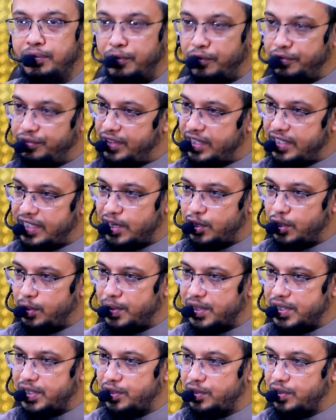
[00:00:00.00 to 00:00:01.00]
মুফতি যেরকম
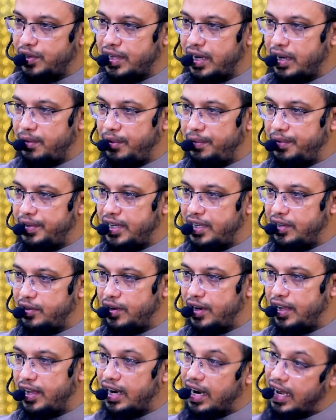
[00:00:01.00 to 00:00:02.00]
আছে সরকারিভাবে ঠিক
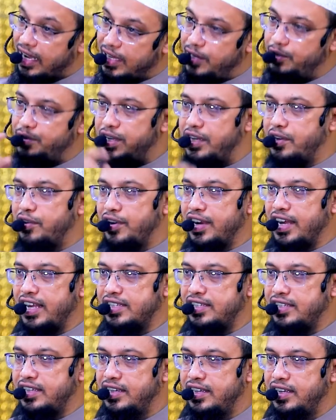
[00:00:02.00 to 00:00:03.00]
করা আর আঁকিও ঠিক করা
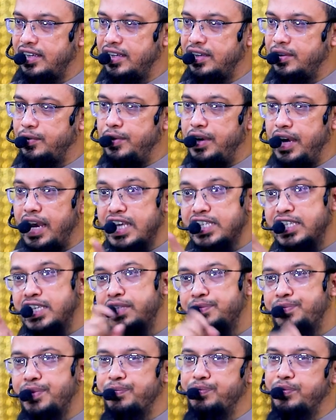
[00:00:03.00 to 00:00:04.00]
আছে উনি
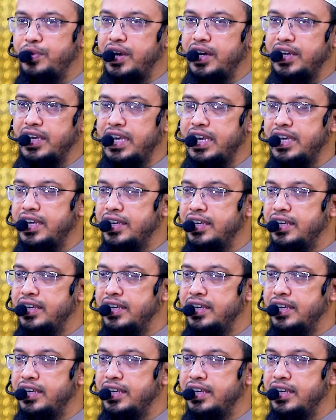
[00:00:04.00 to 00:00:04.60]
লাইসেন্সপ্রাপ্ত রাকি